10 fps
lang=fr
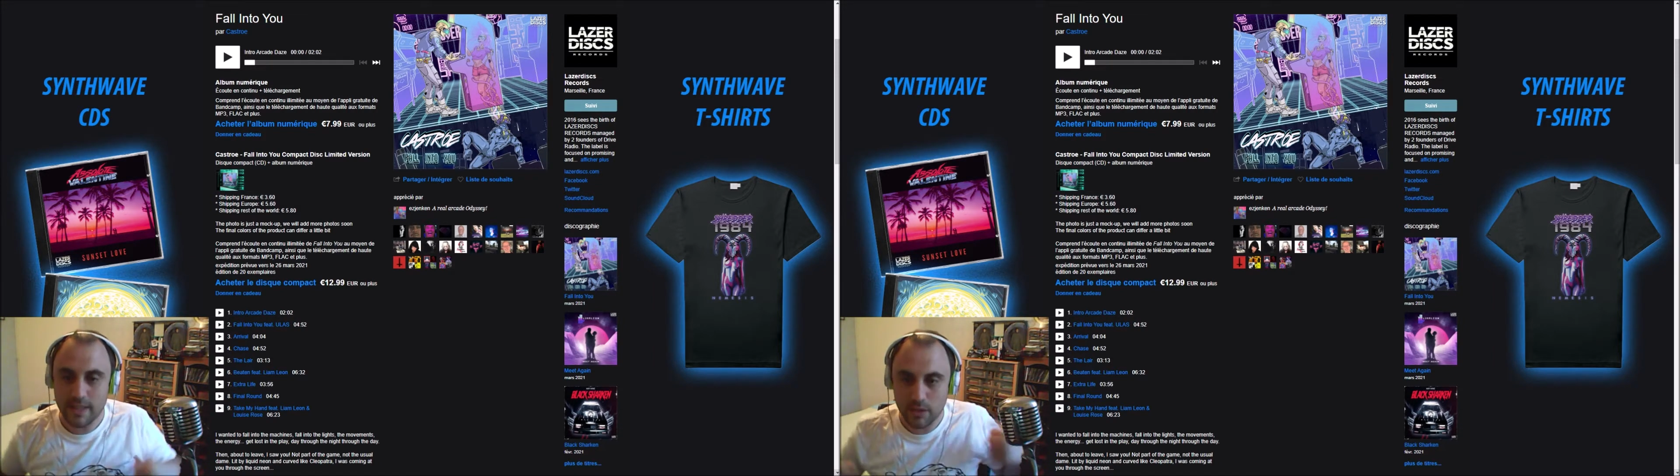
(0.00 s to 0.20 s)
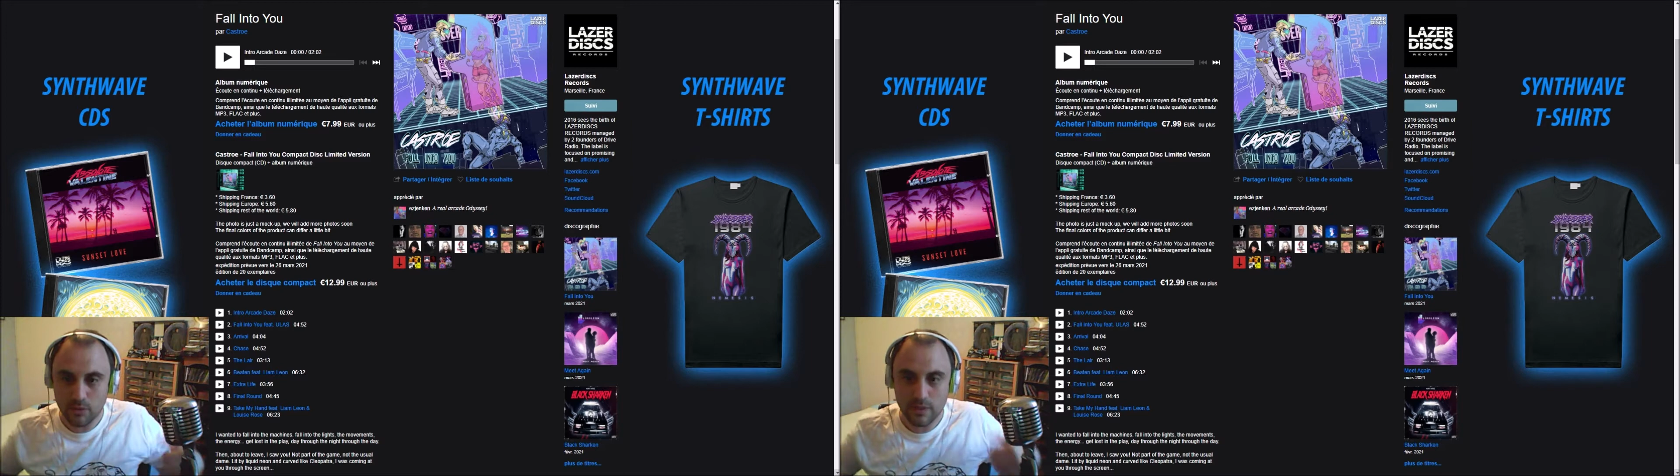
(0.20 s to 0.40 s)

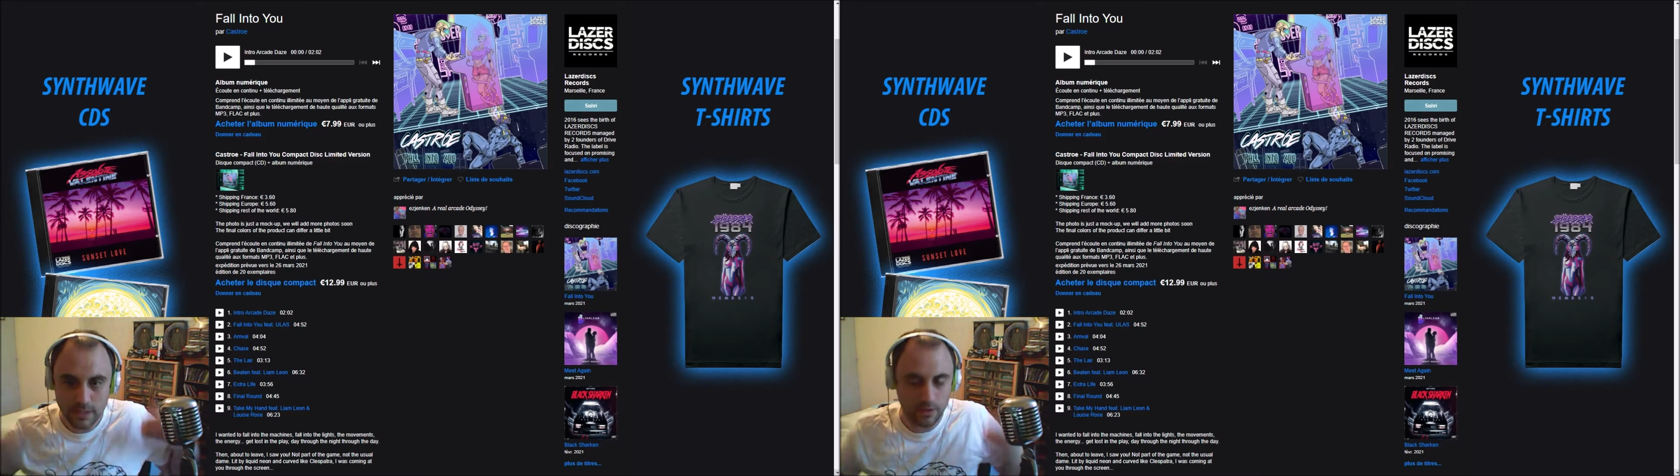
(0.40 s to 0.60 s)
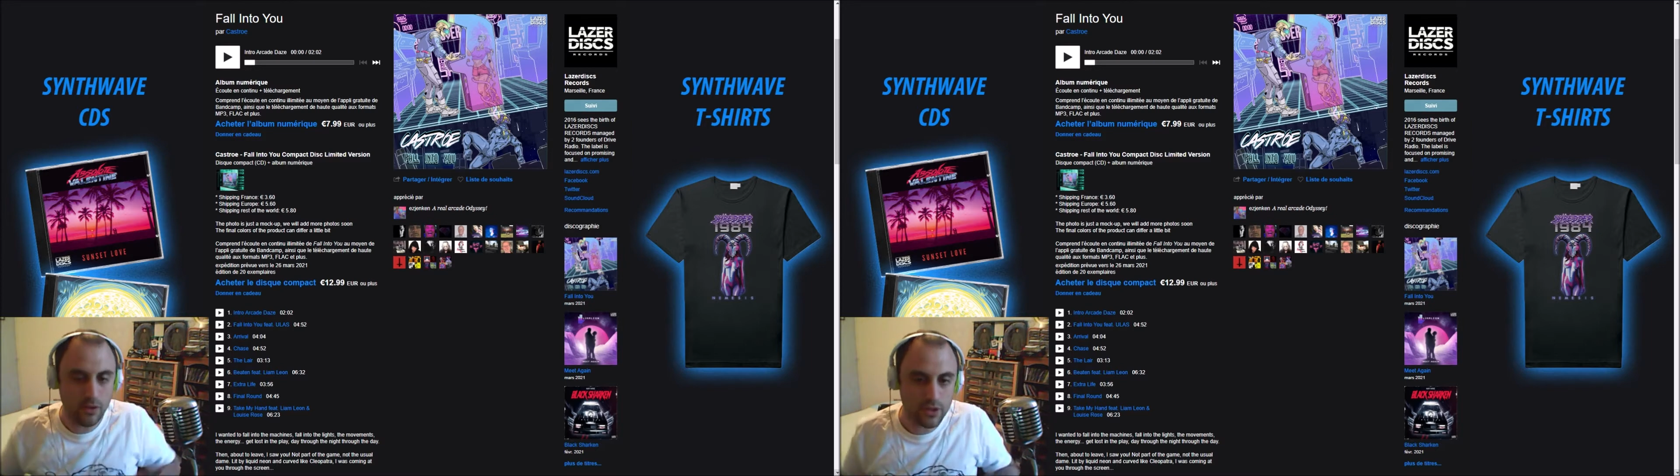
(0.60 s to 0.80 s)
un truc
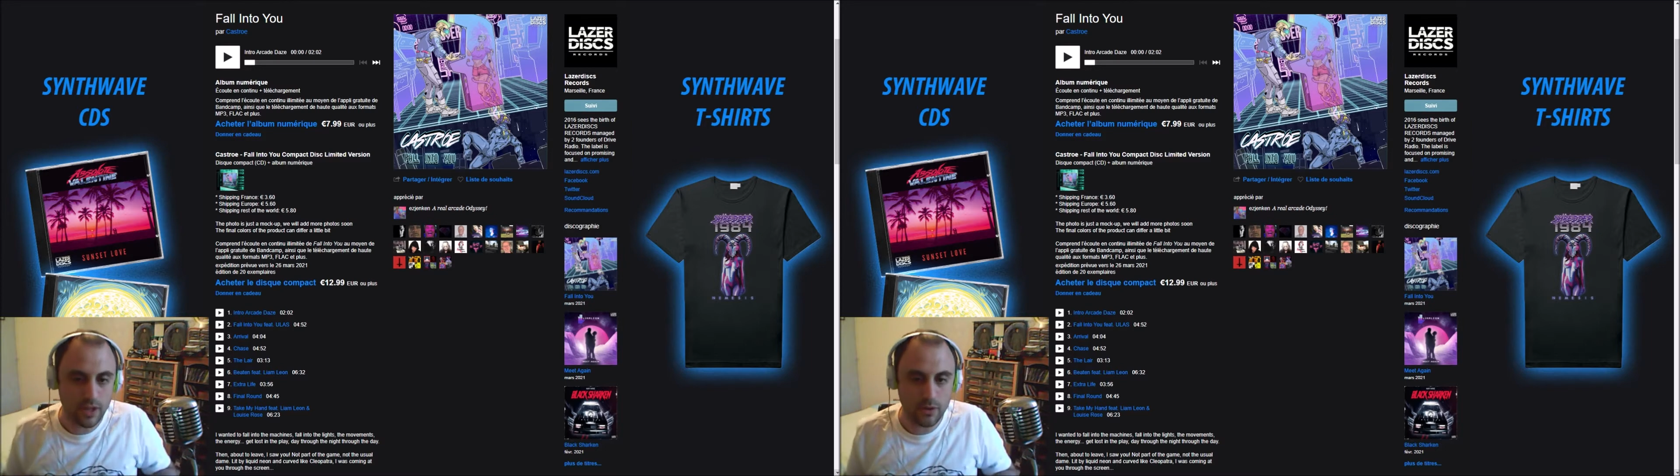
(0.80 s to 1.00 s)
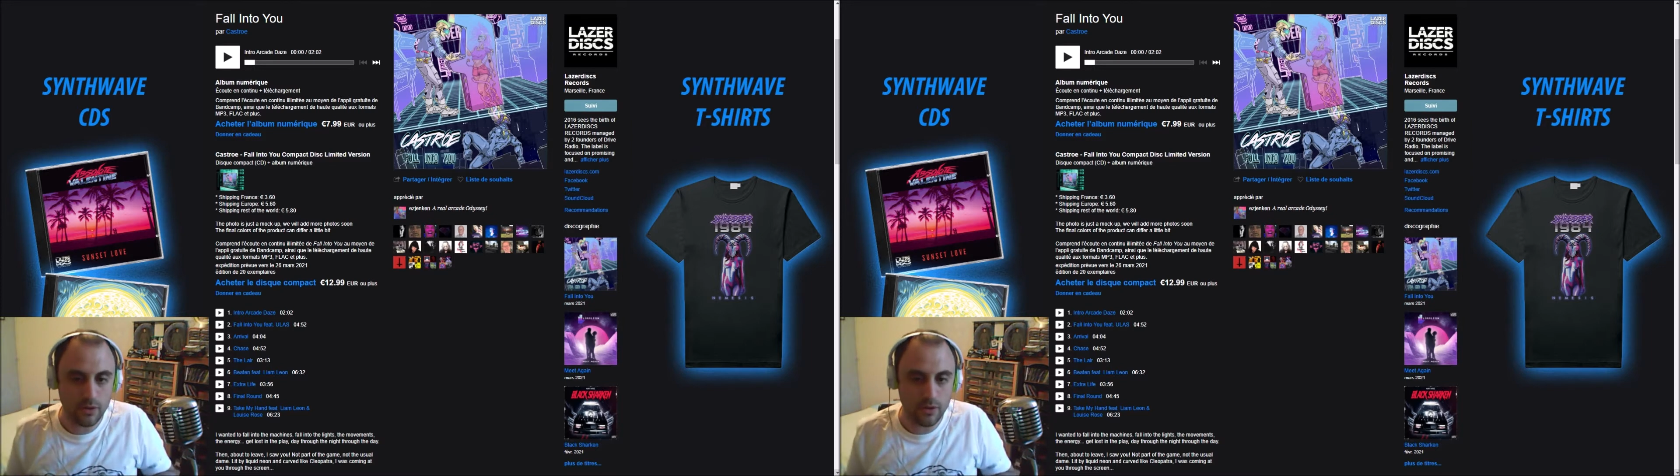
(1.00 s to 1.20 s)
d'étrange,
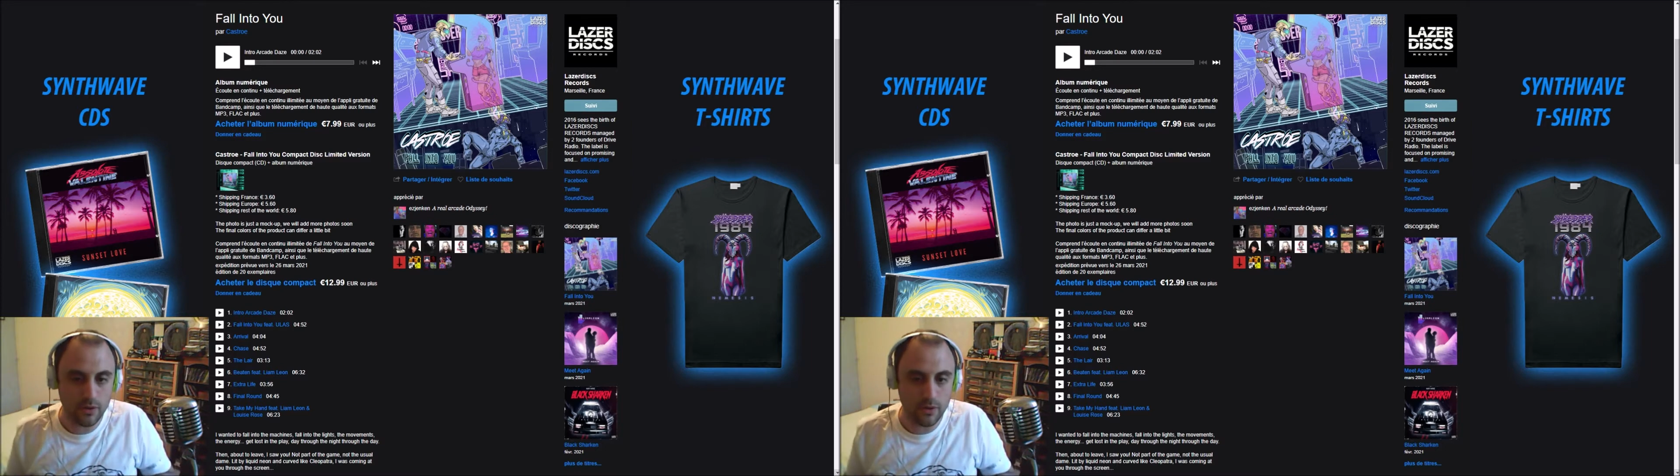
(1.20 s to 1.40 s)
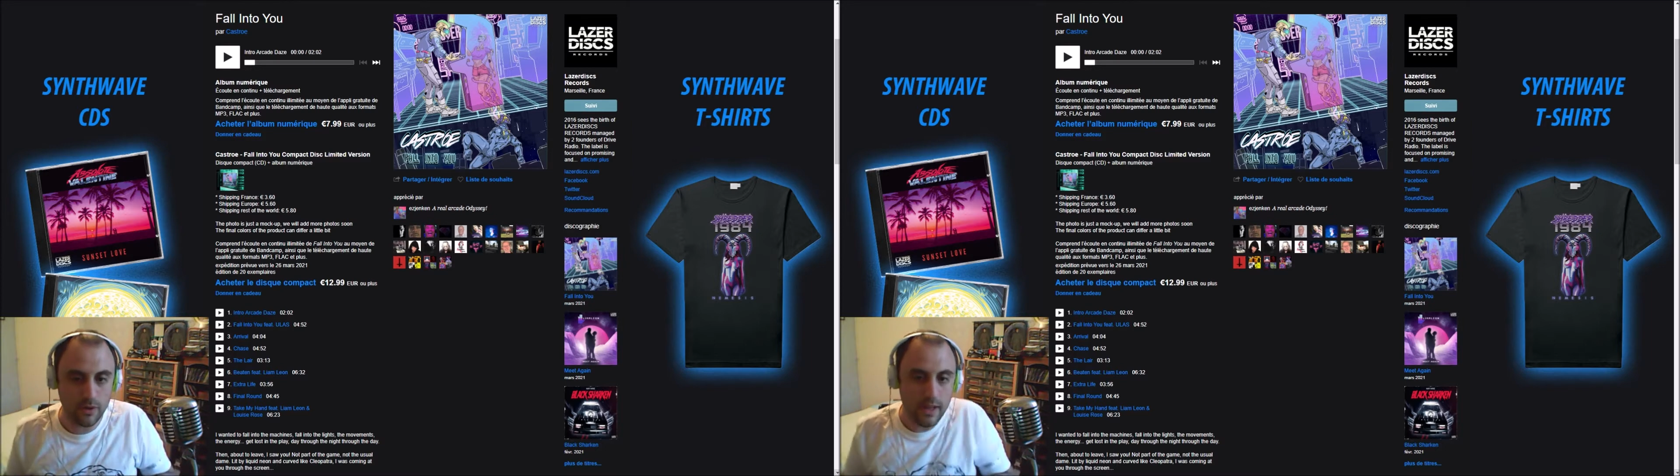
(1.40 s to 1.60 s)
c'est-à-dire
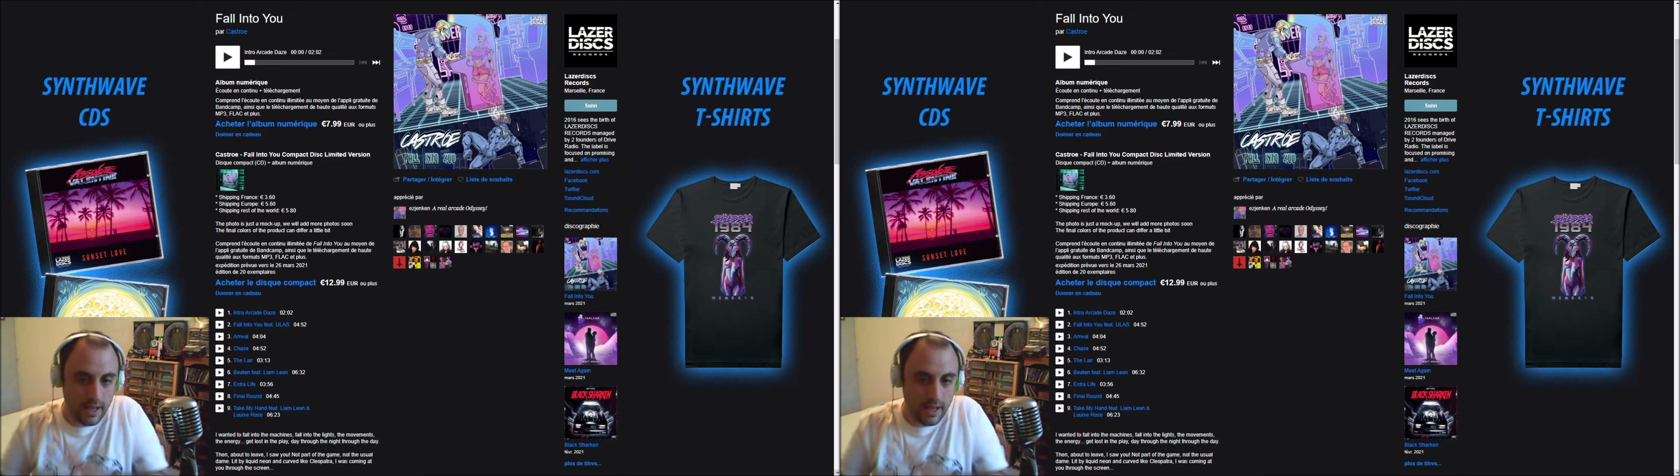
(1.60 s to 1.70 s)
que